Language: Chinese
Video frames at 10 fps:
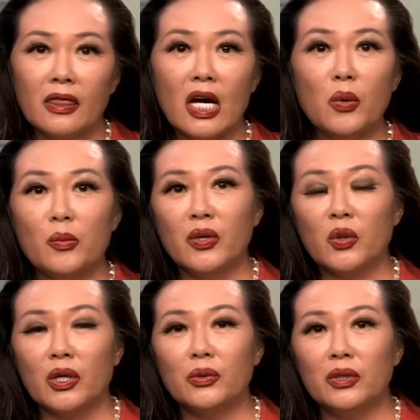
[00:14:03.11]
当我
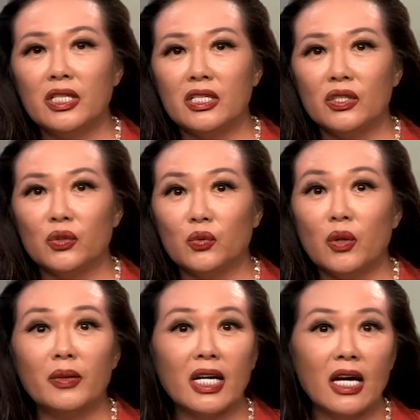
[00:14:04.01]
回顾历史，我
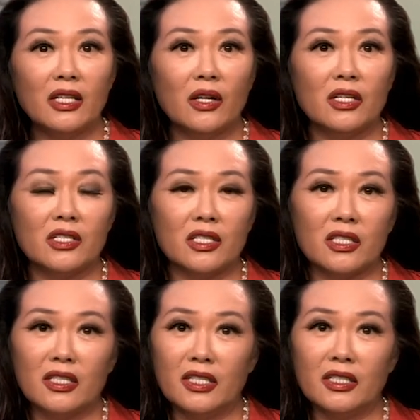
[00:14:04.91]
们看到的只
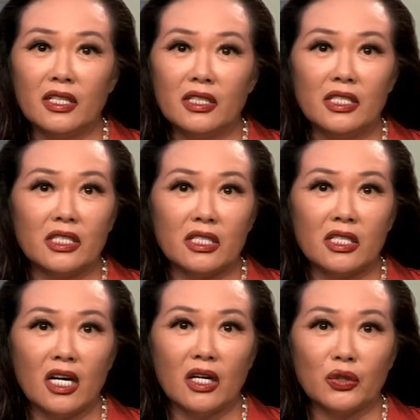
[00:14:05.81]
是那些历史
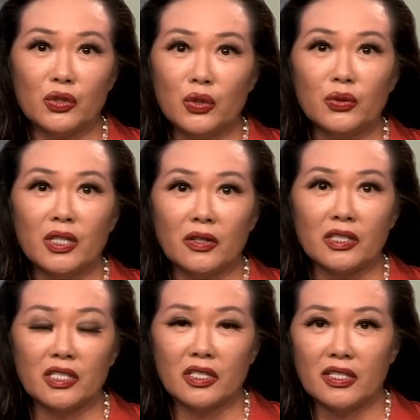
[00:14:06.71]
上重要的
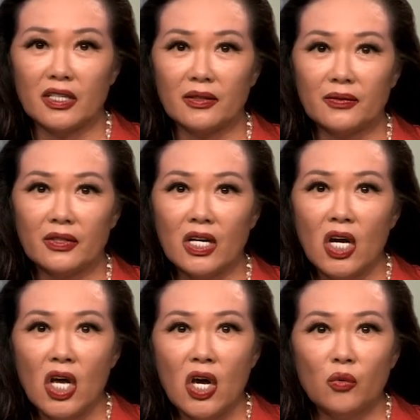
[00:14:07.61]
事件，
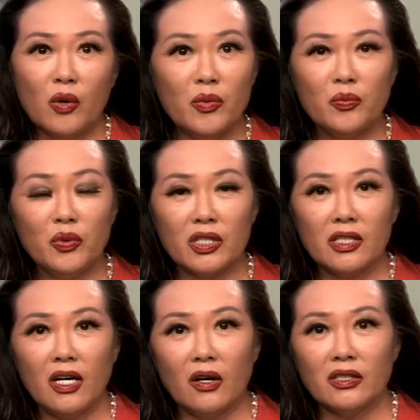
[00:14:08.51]
我们不知
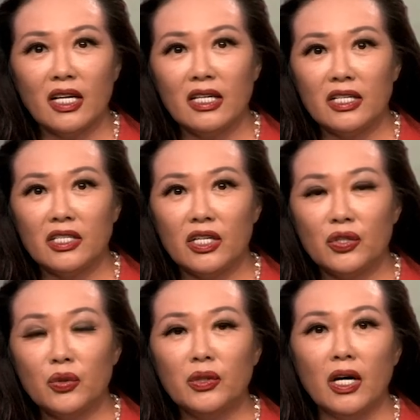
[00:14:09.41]
道在那些
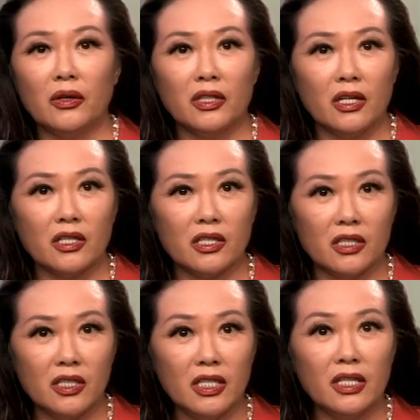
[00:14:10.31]
重要的
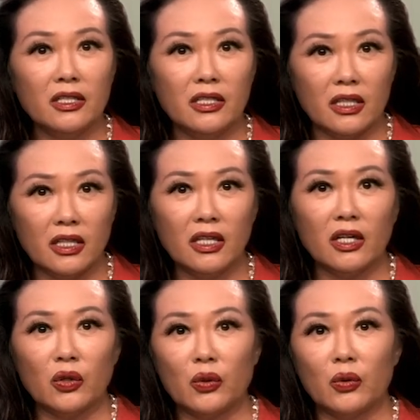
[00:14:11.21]
时间节点
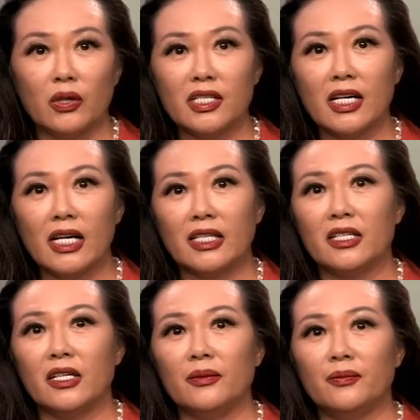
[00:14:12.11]
活下来的
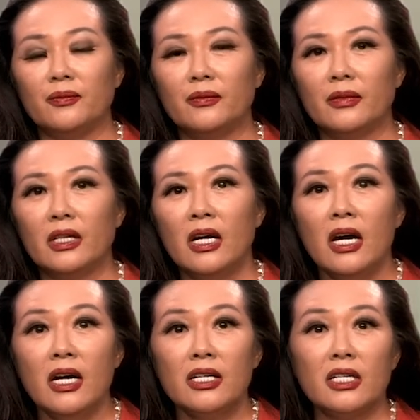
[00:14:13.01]
人。
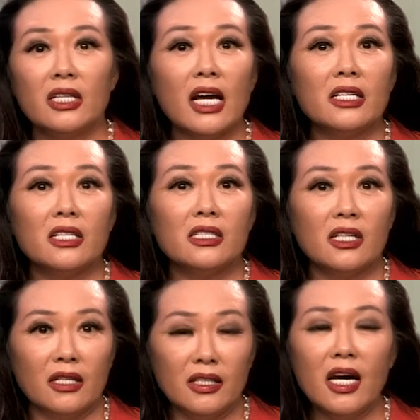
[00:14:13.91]
是带着
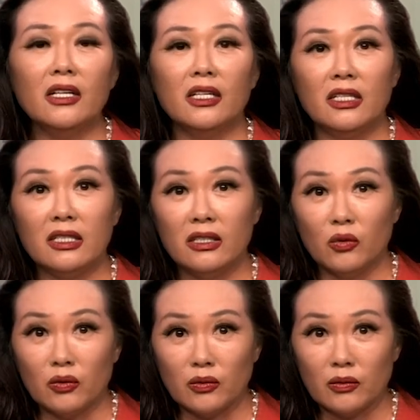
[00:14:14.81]
怎样的一种
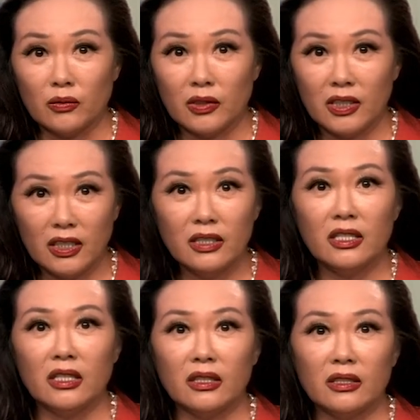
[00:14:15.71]
心
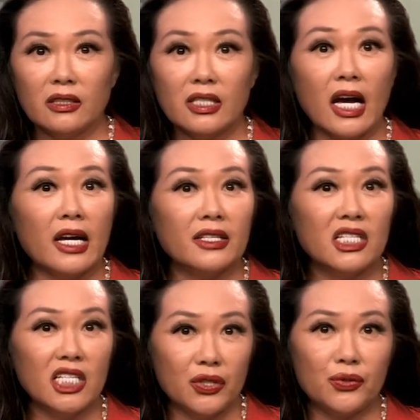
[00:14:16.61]
情在
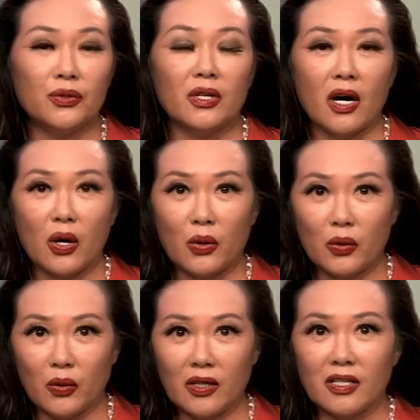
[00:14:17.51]
继续的
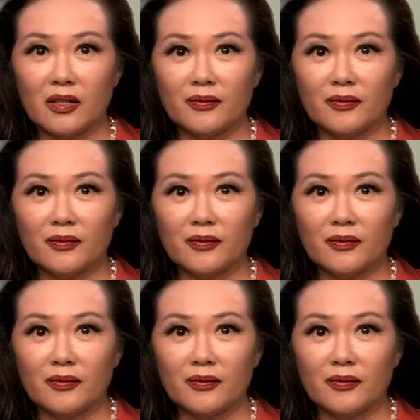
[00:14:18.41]
活着？